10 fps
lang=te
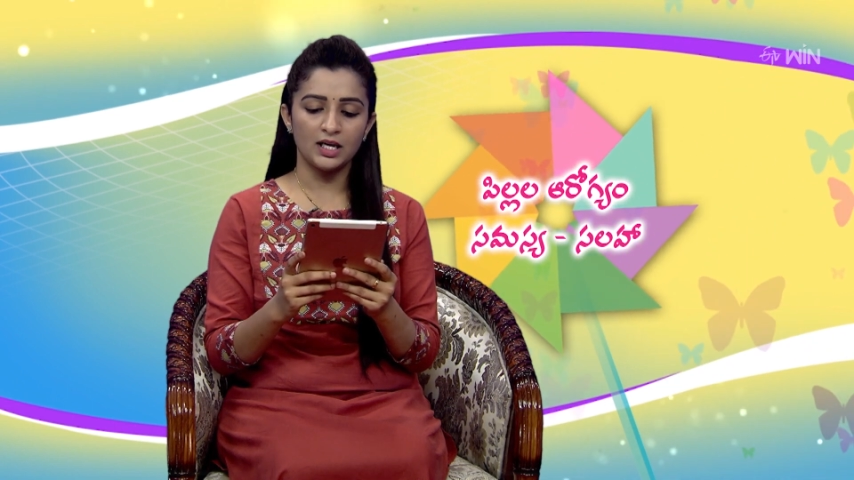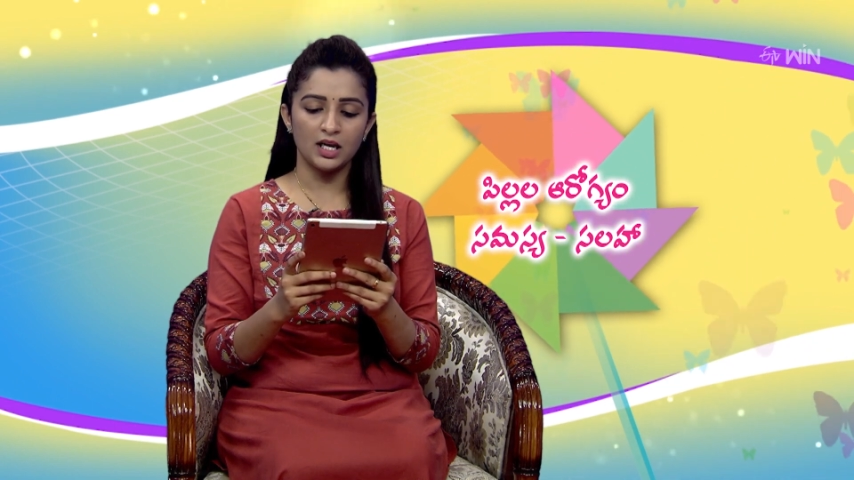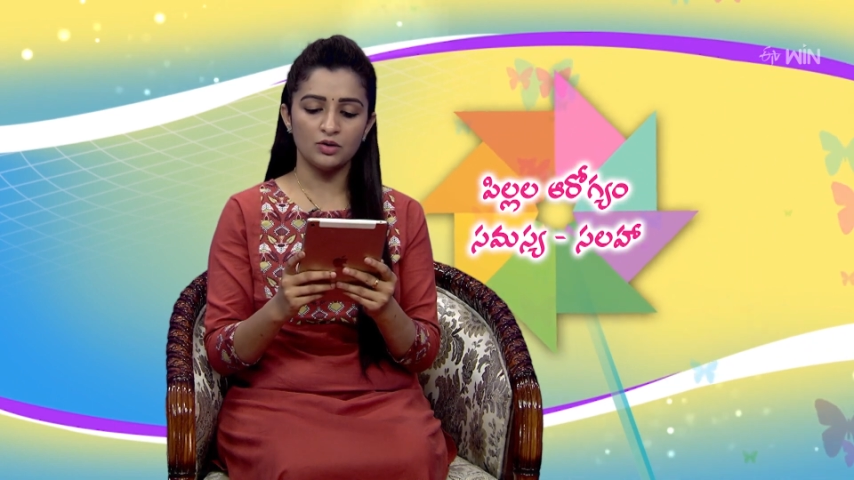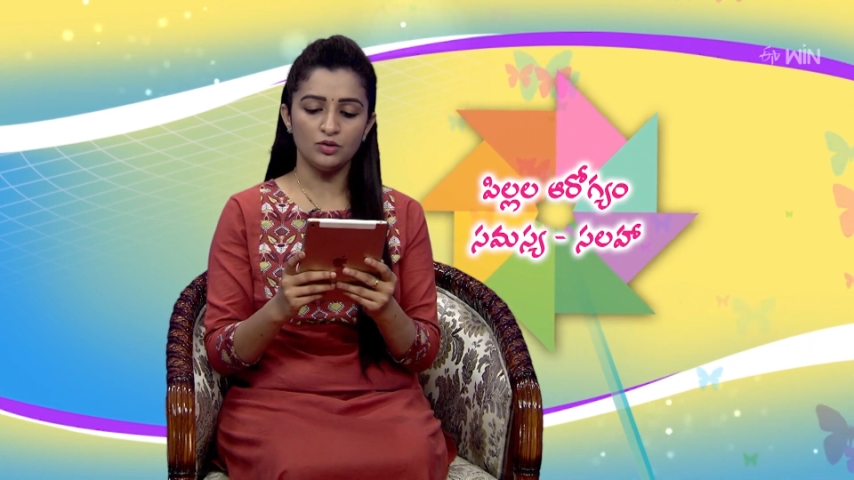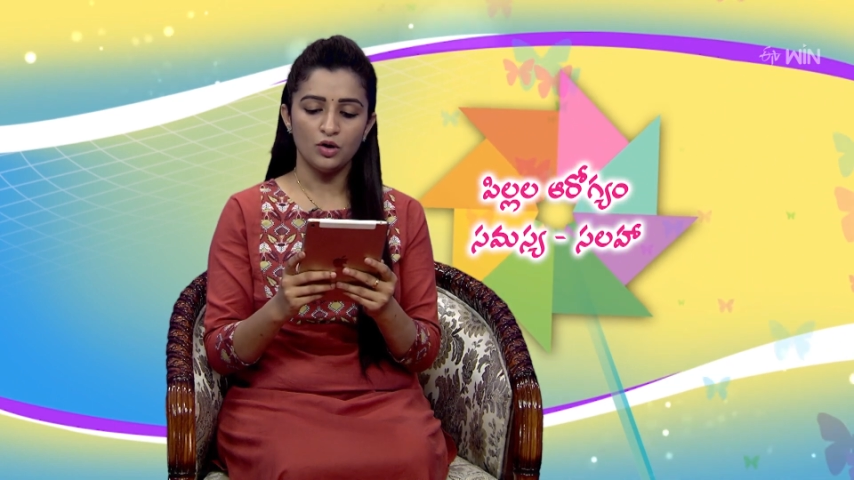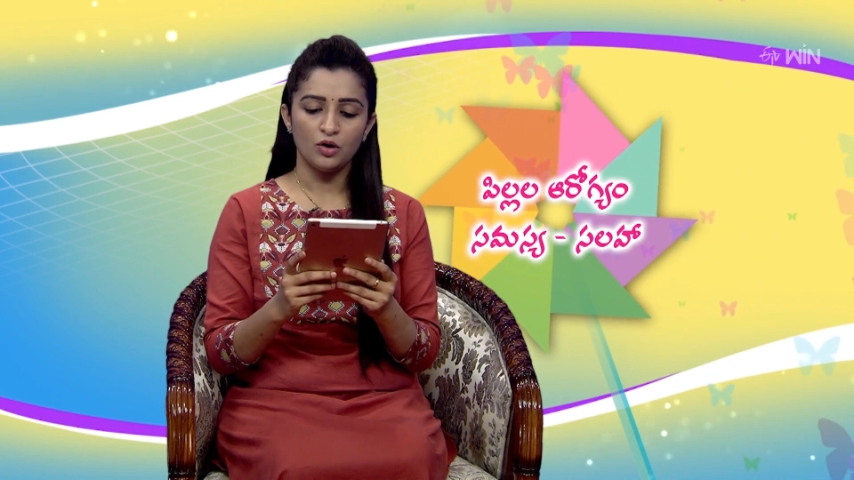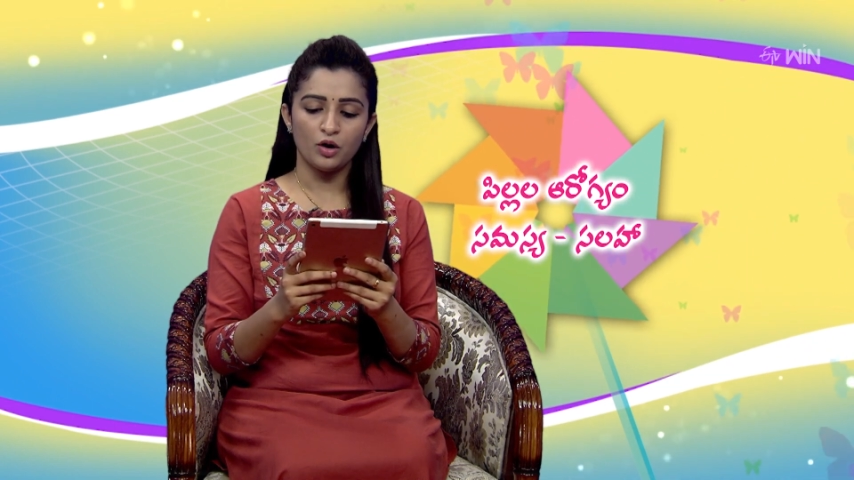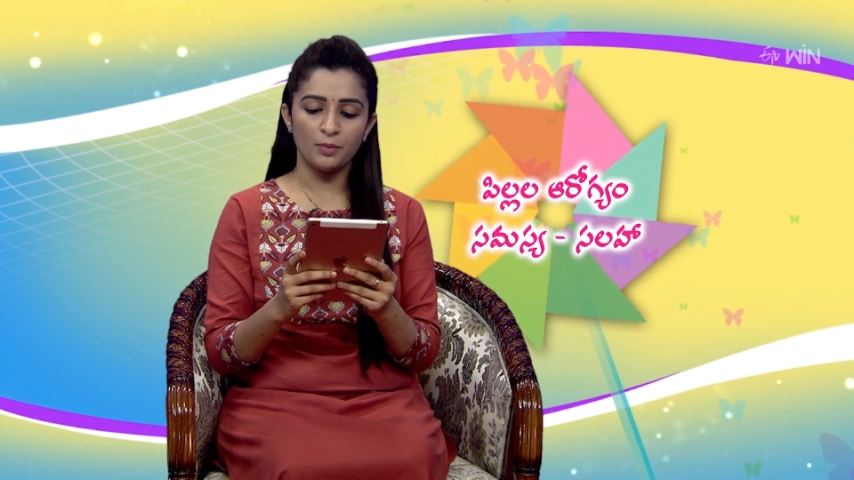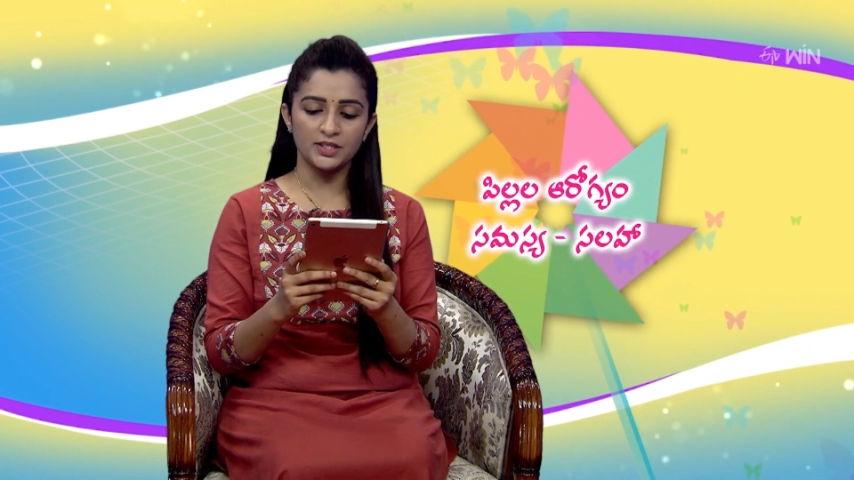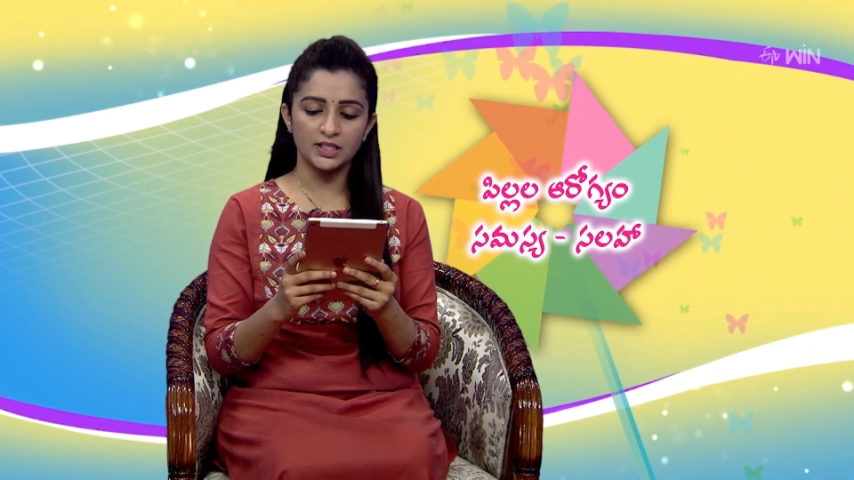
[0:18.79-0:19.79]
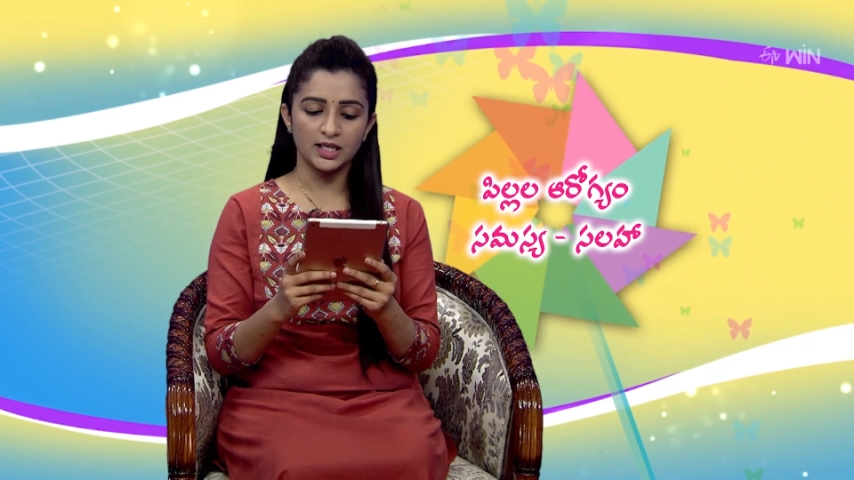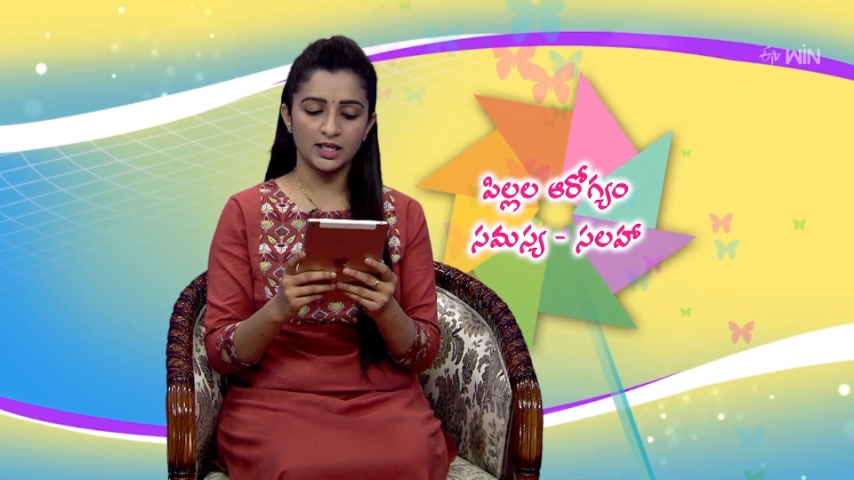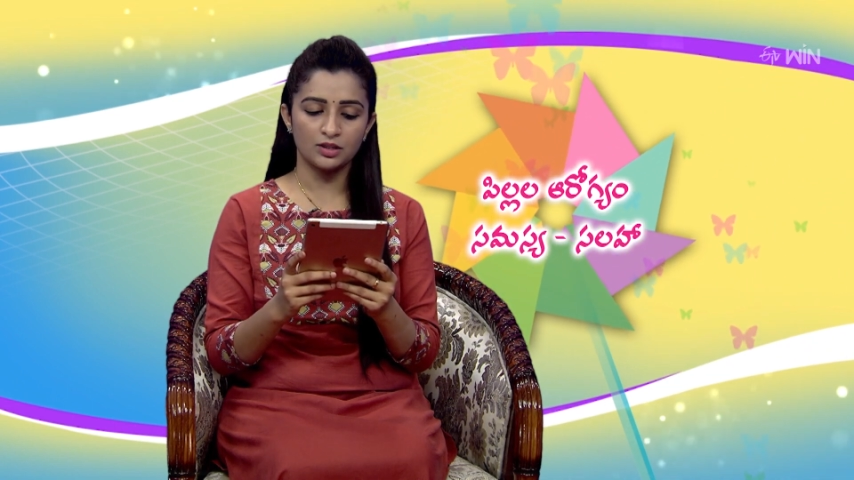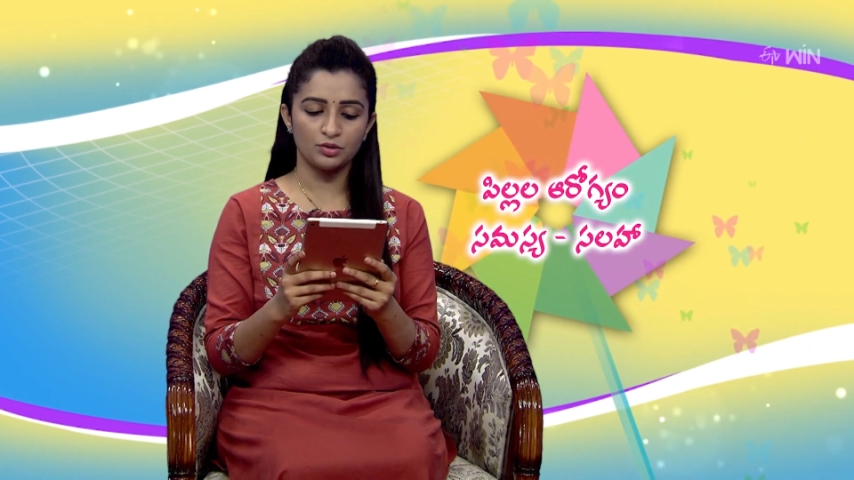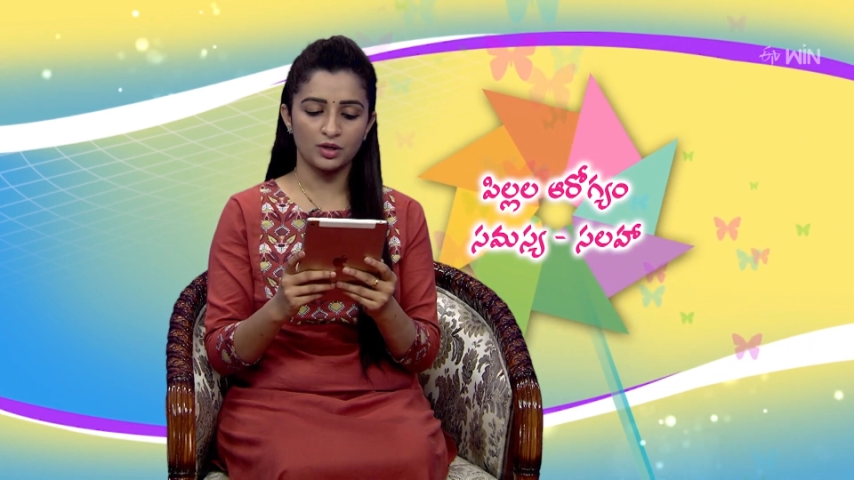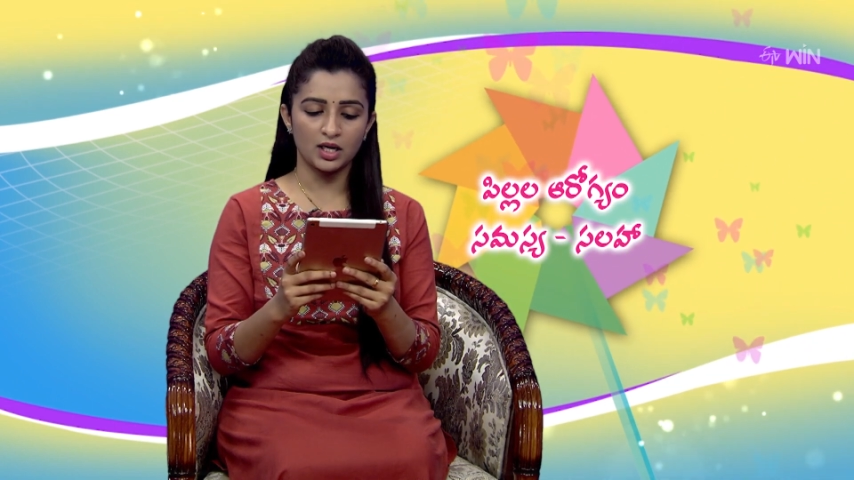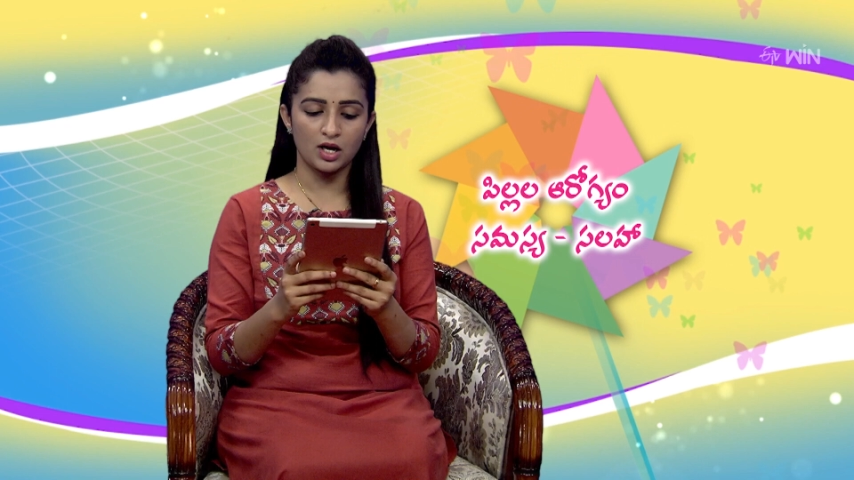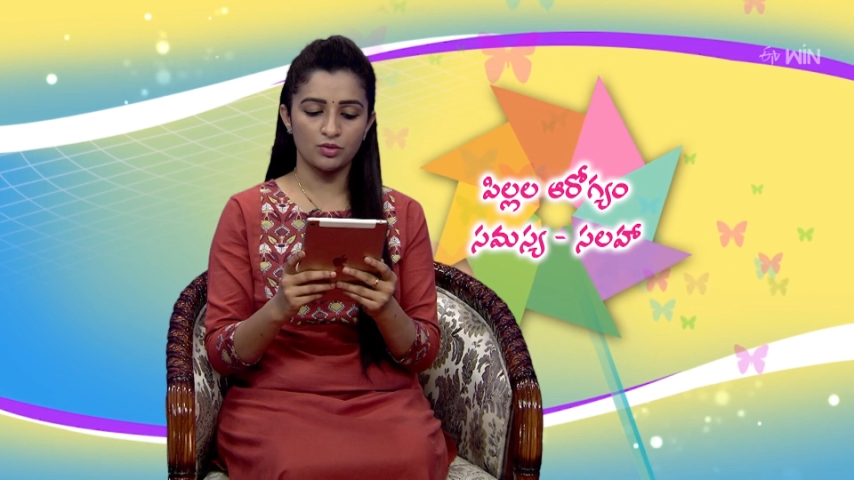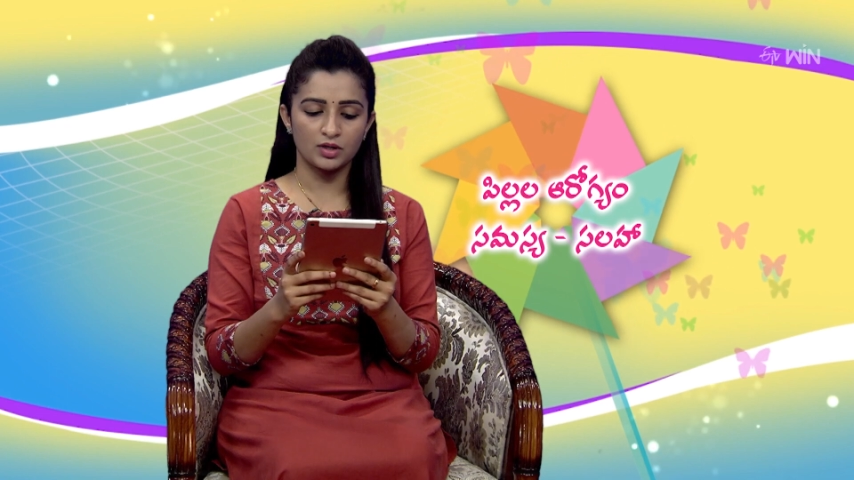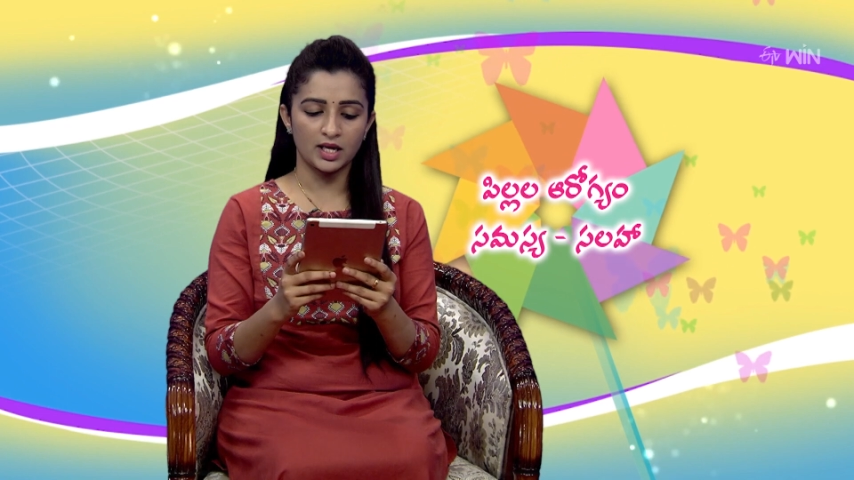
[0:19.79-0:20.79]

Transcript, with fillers: పిల్లలు ఒబెసిటీకి దూరంగా